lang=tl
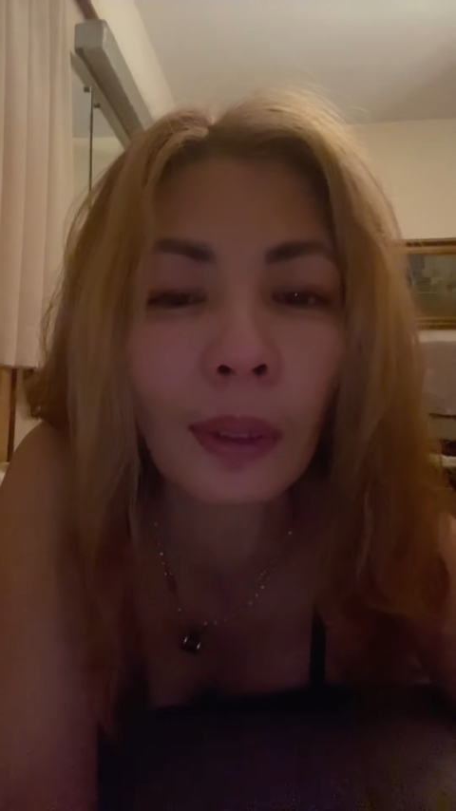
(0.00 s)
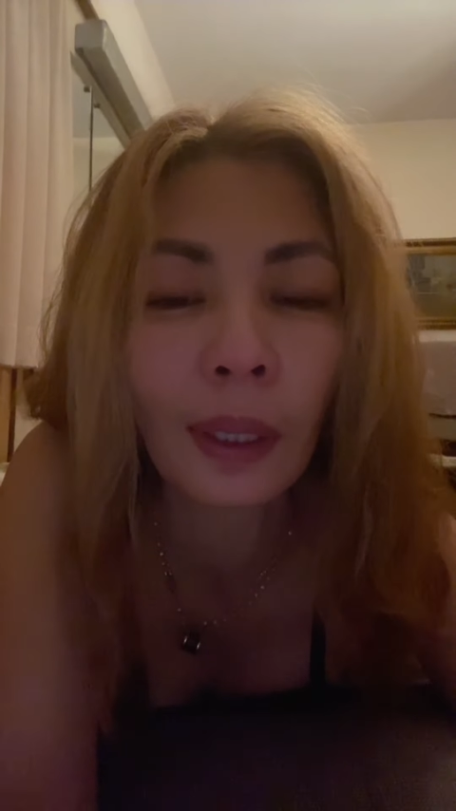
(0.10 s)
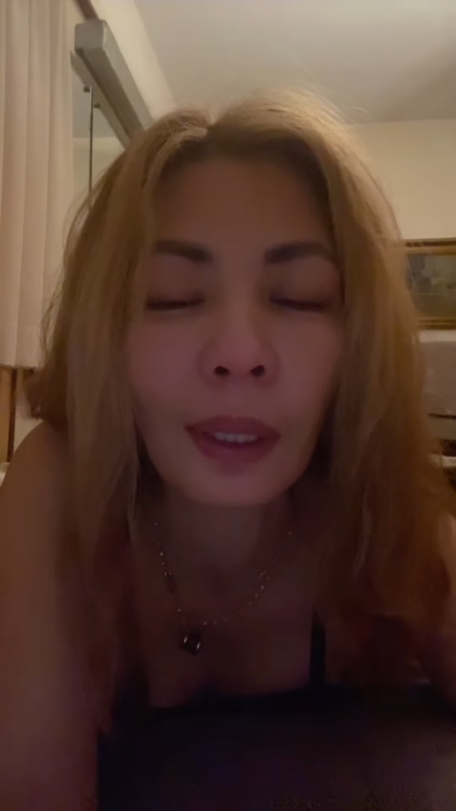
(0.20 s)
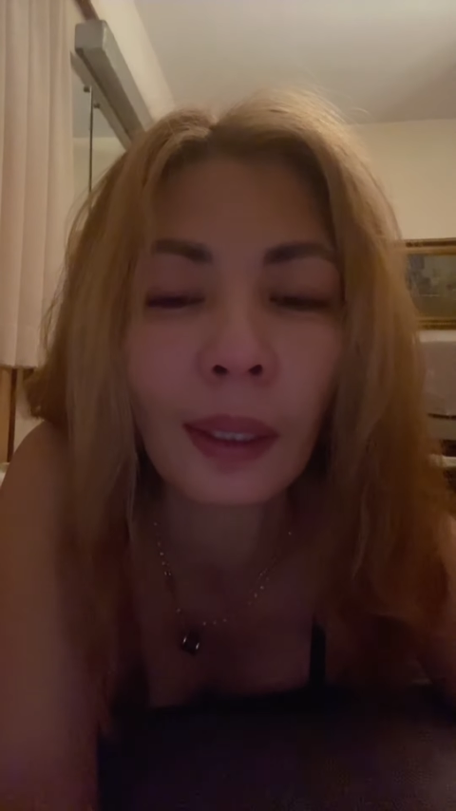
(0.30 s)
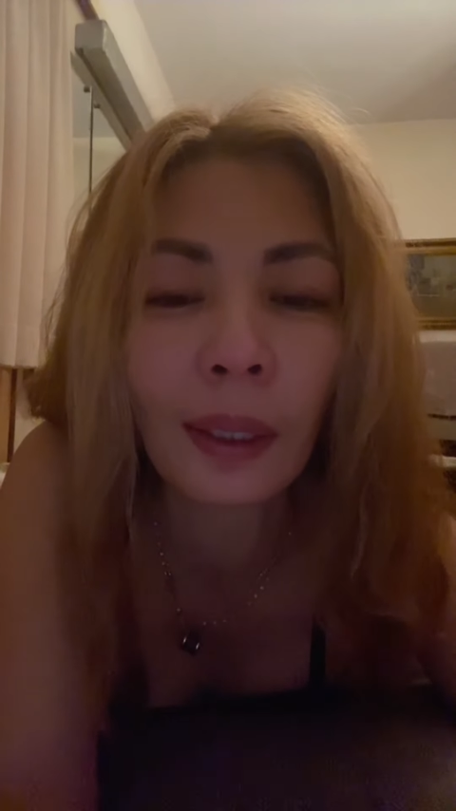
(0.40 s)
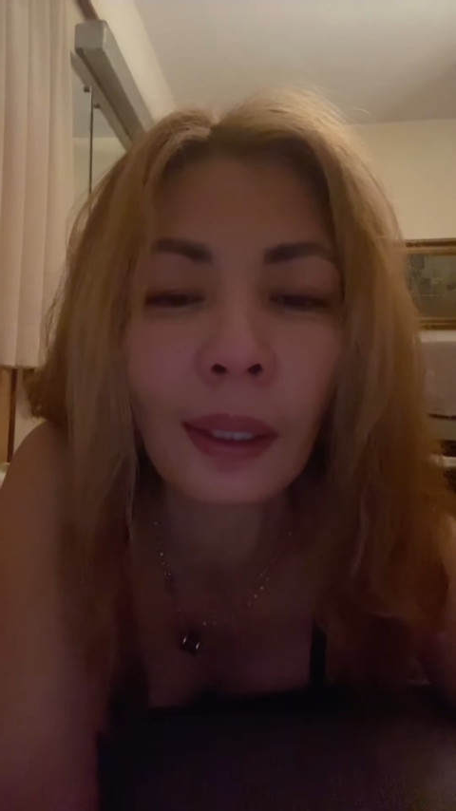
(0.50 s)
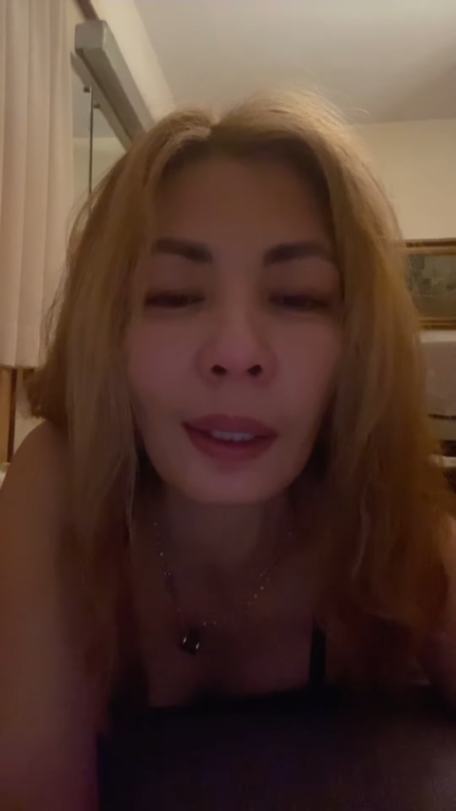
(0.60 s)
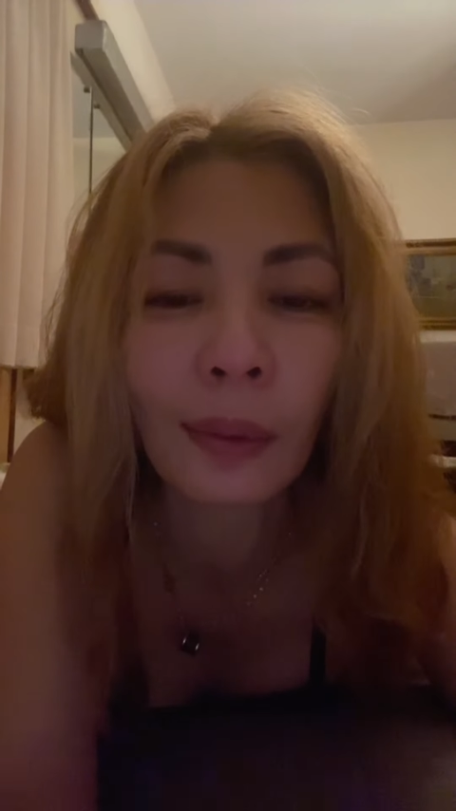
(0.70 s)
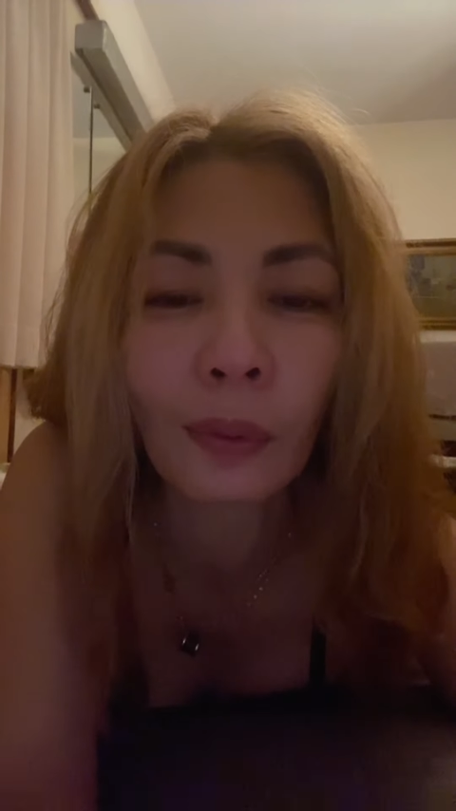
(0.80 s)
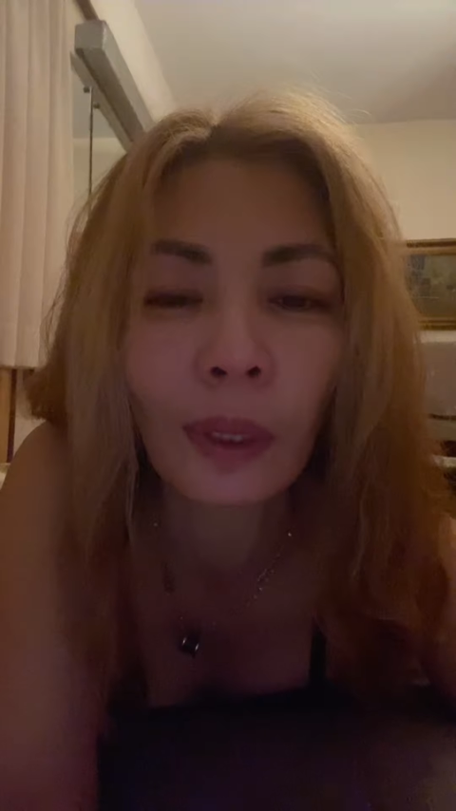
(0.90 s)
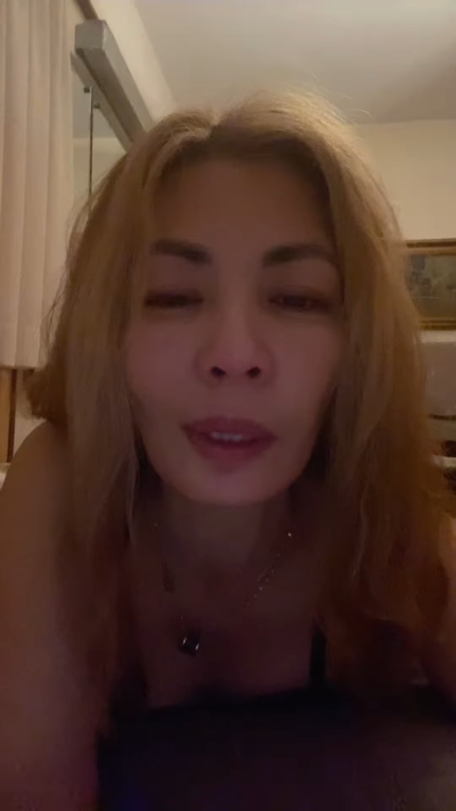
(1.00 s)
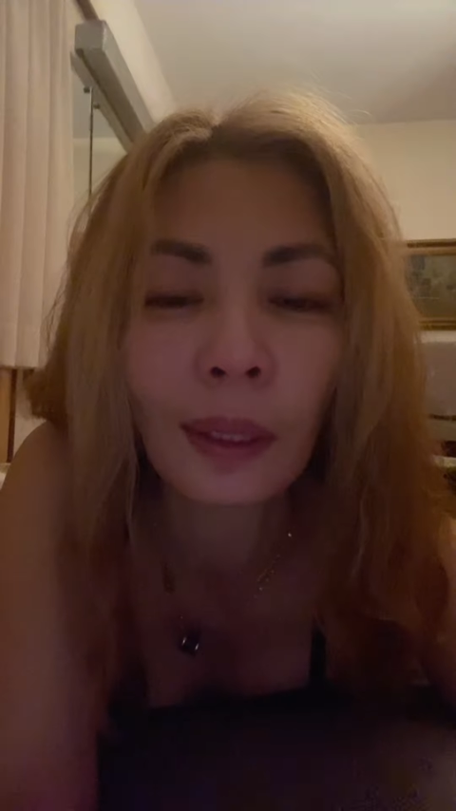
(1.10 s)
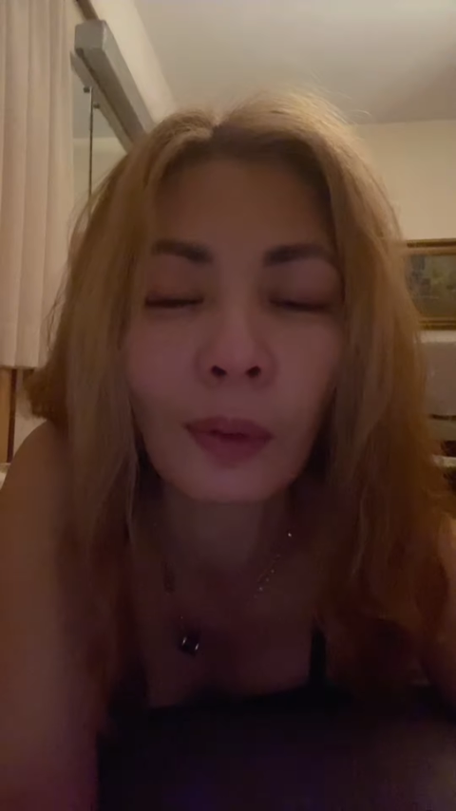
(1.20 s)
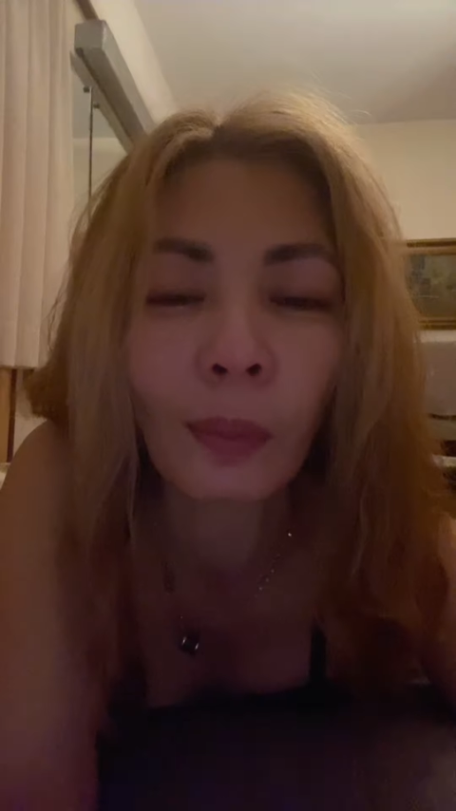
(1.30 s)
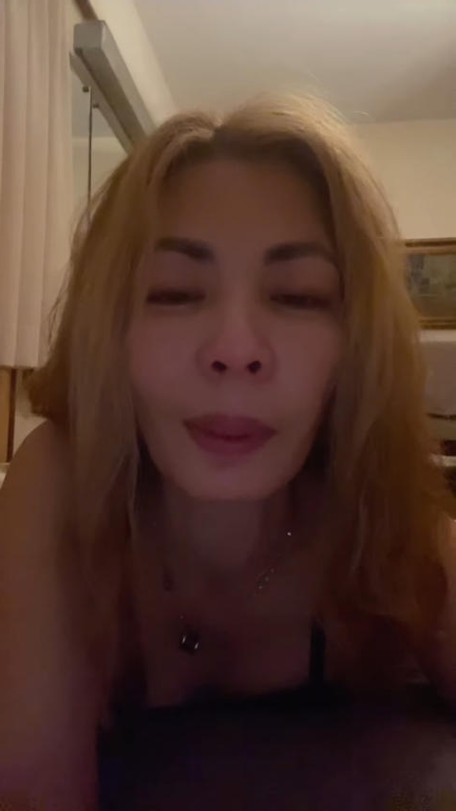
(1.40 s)
Ayan, hanggang ngayon nga
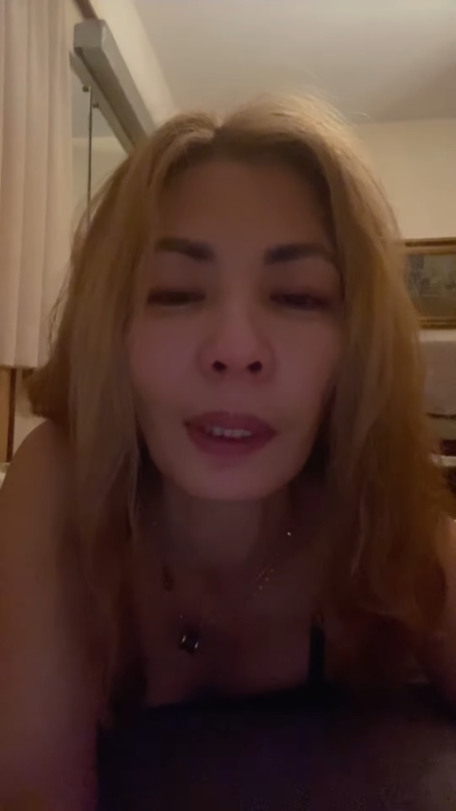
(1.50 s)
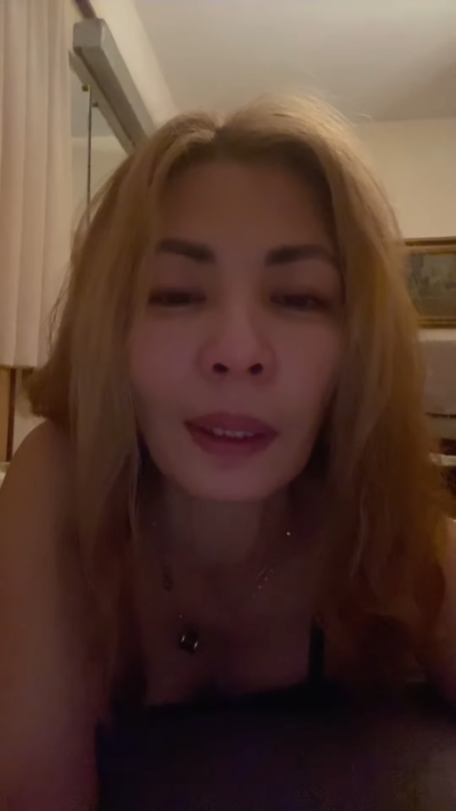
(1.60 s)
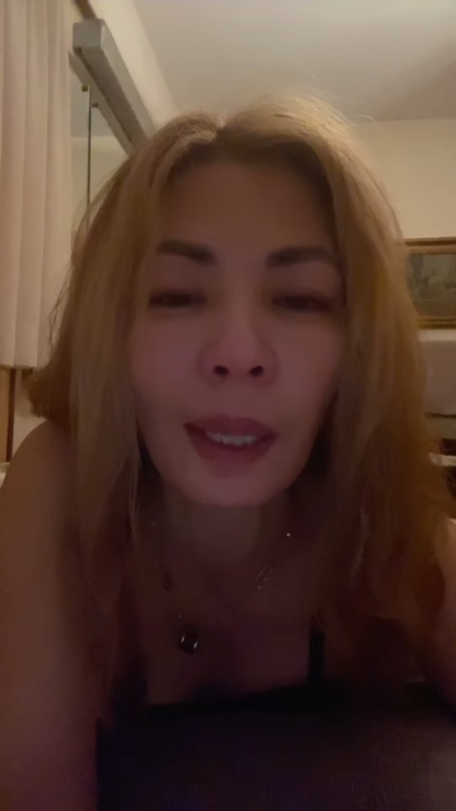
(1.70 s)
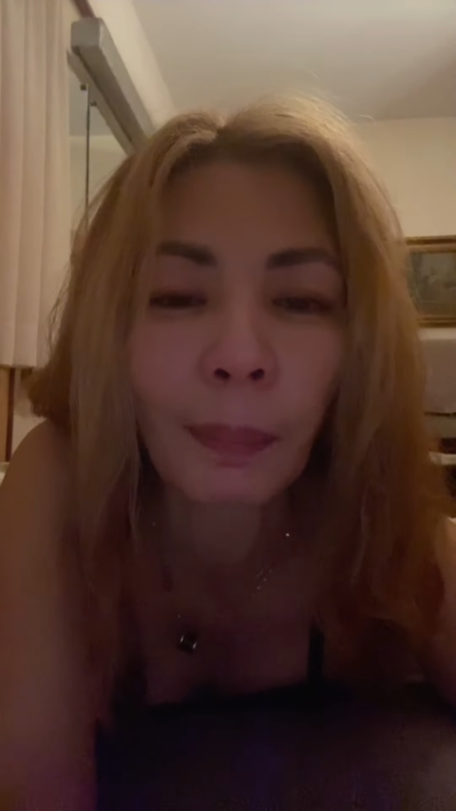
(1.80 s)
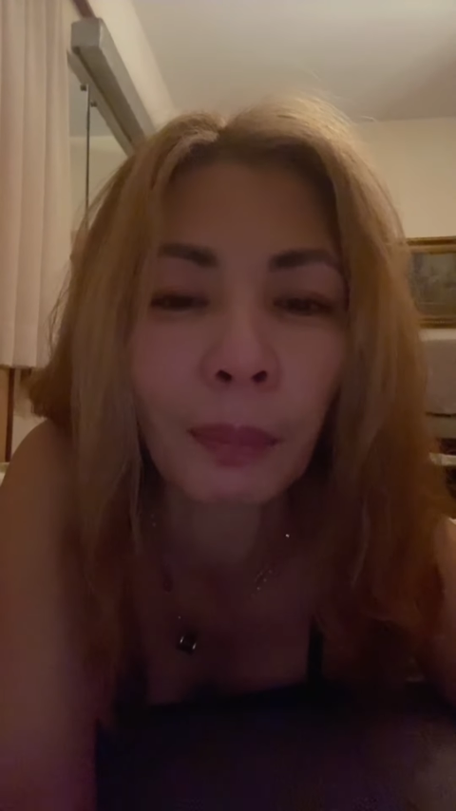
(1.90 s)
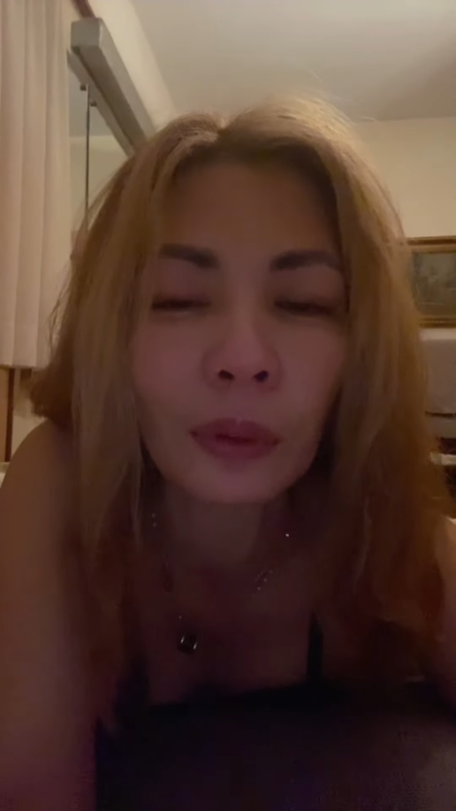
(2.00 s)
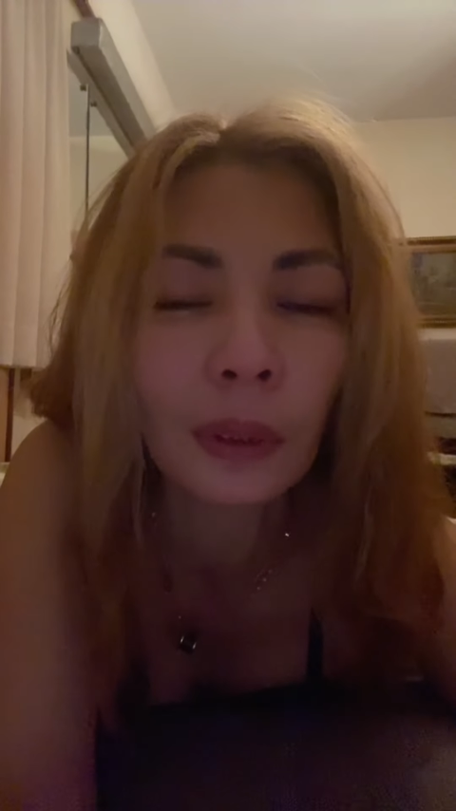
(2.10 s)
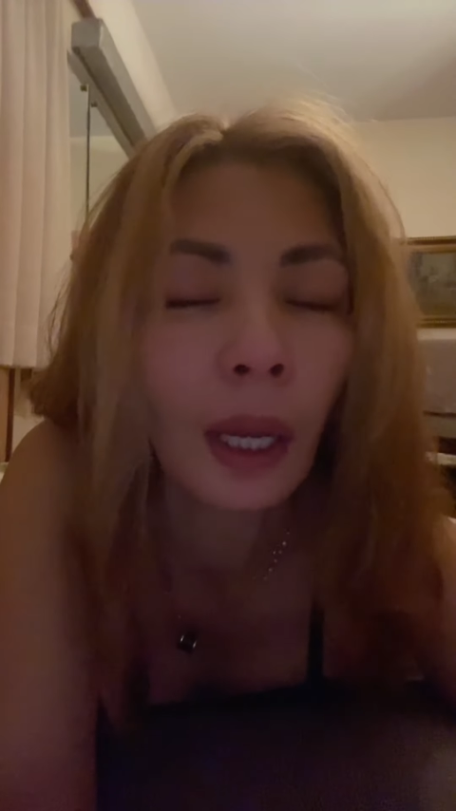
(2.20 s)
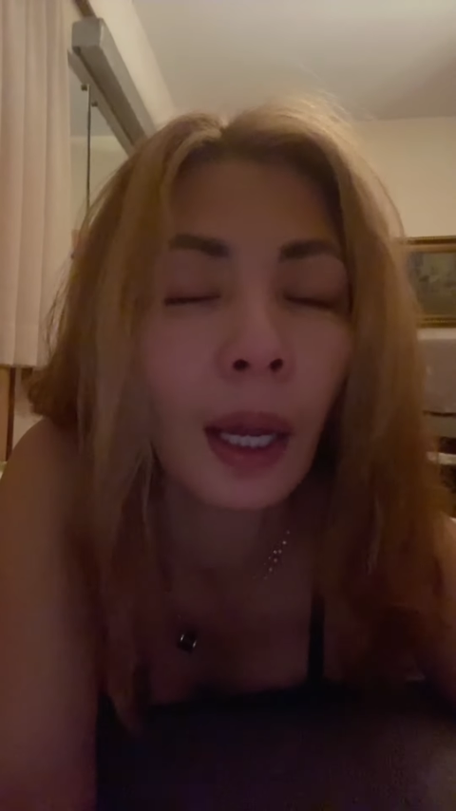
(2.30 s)
hindi ko pa natapos.